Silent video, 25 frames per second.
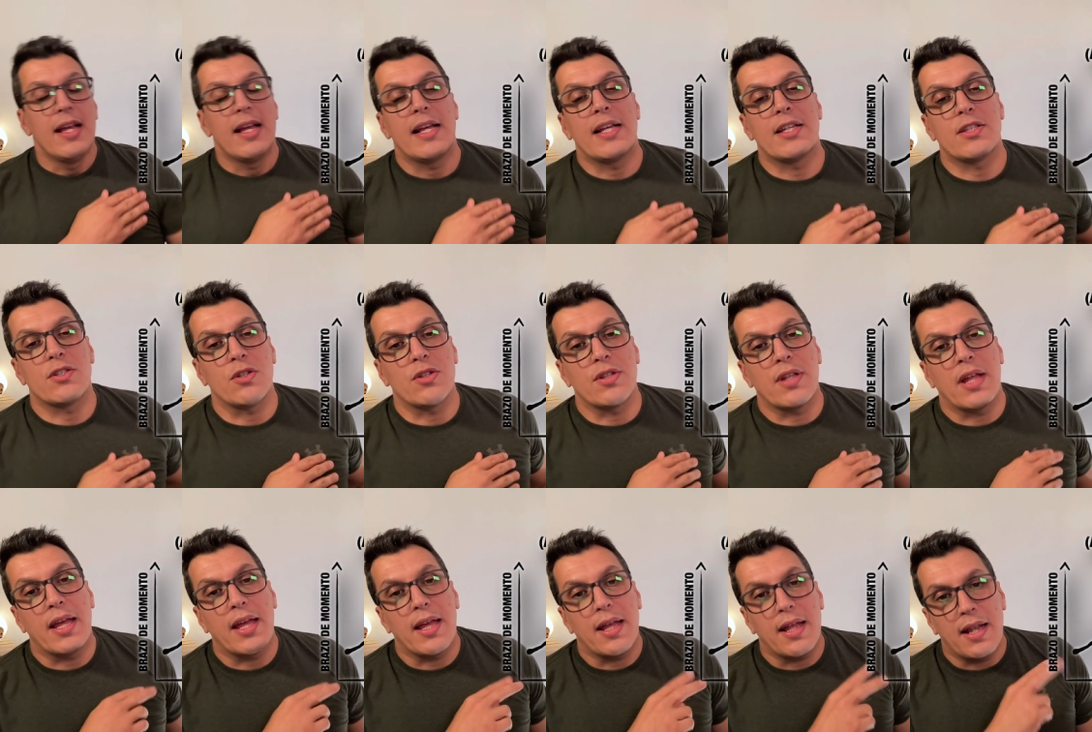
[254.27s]
es
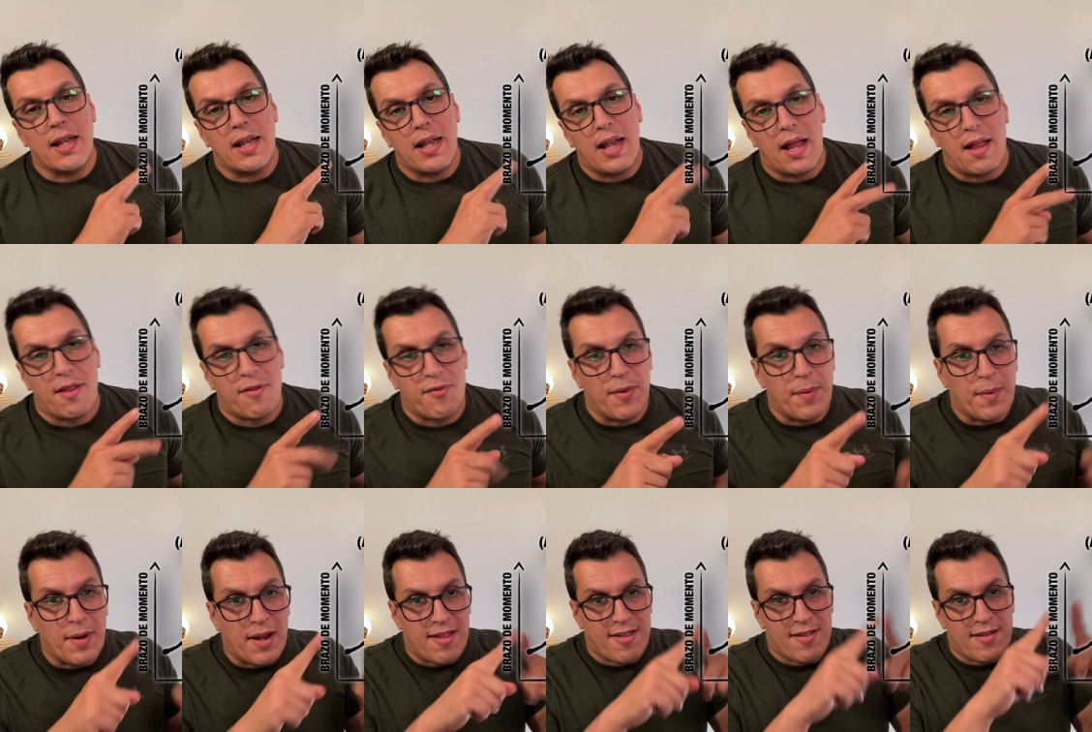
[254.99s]
donde las
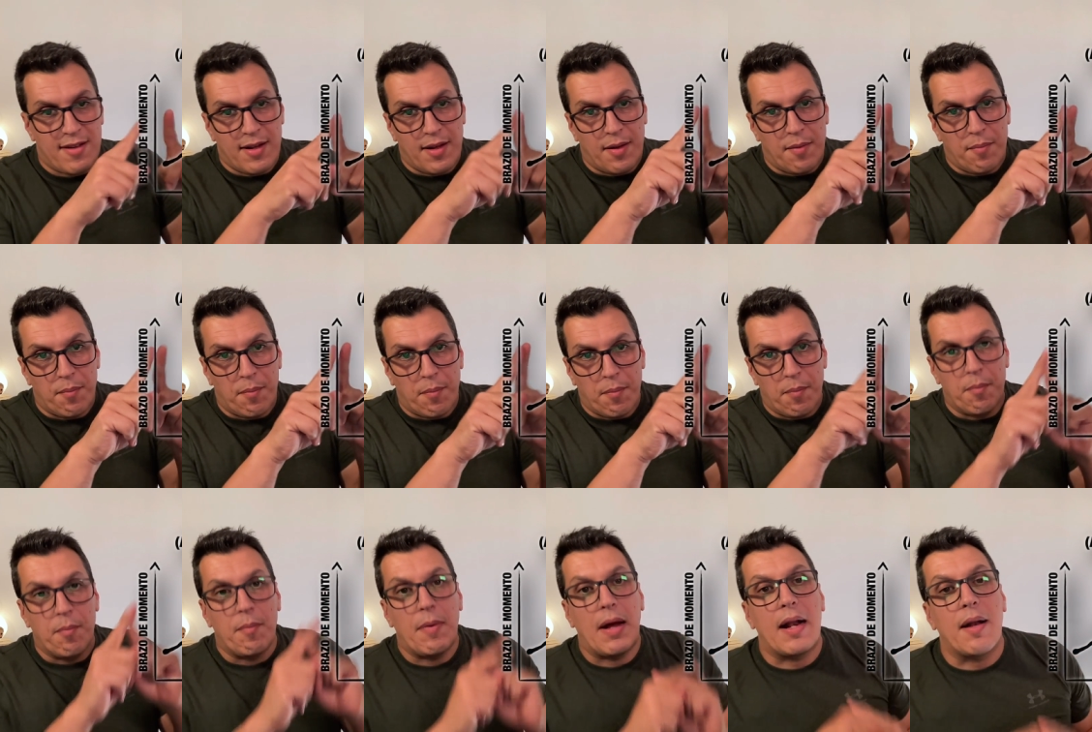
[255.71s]
fibras
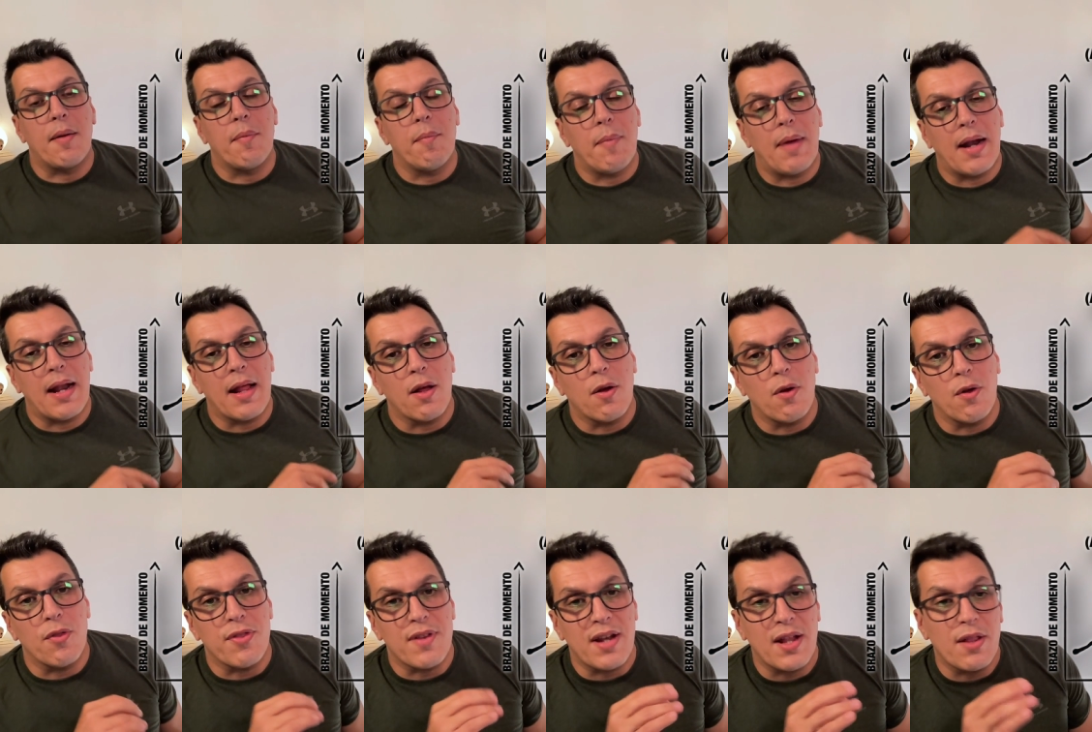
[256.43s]
em, van, van
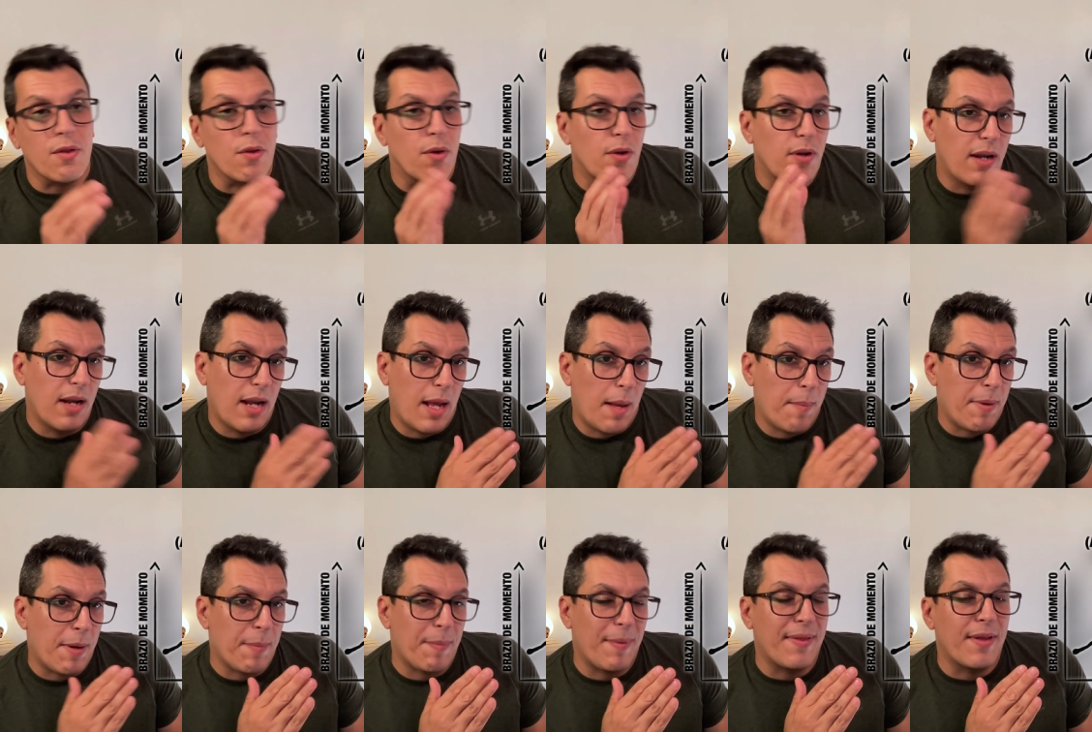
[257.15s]
encontrando
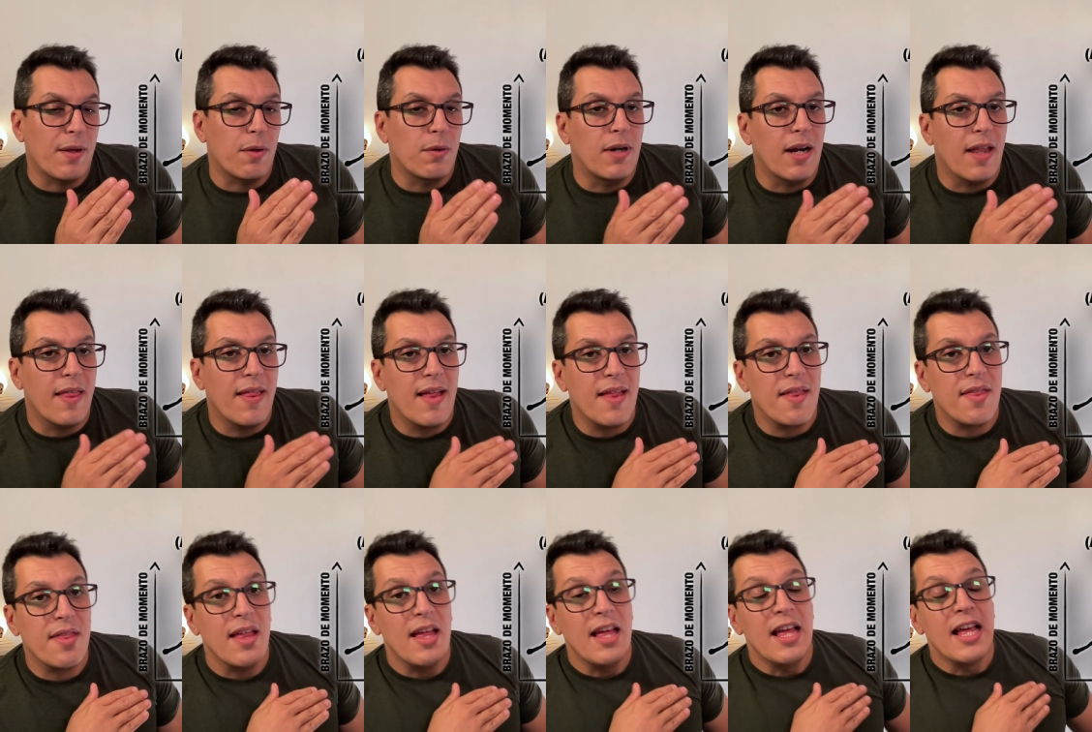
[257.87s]
la
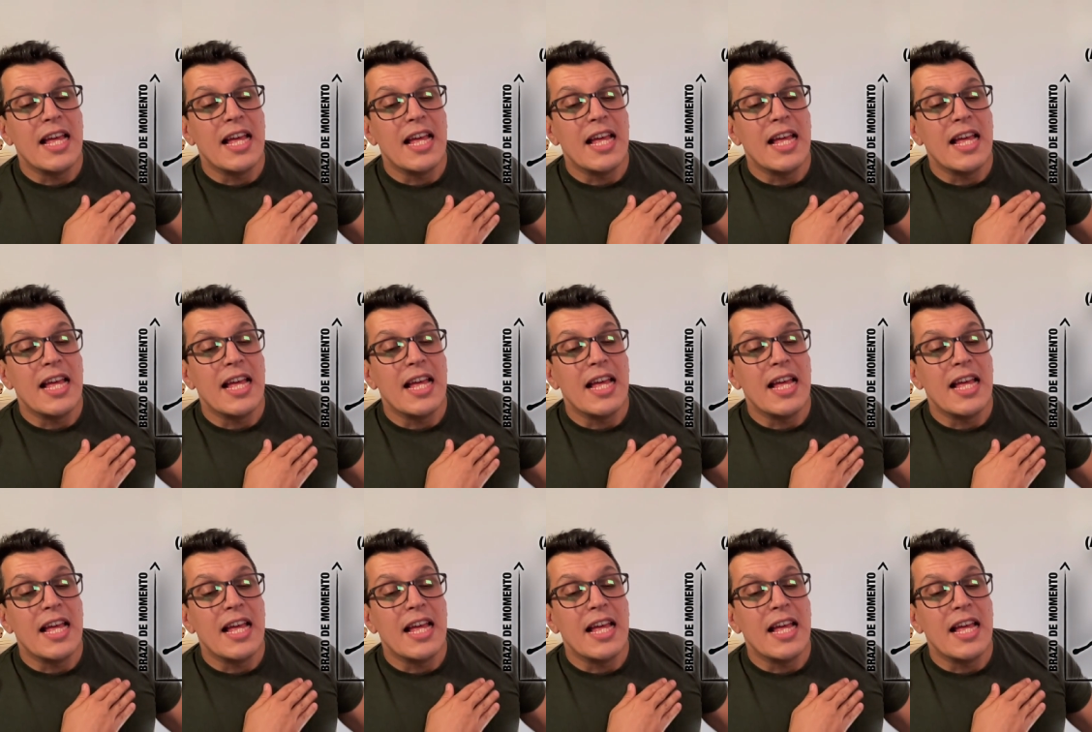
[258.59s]
perpendicularidad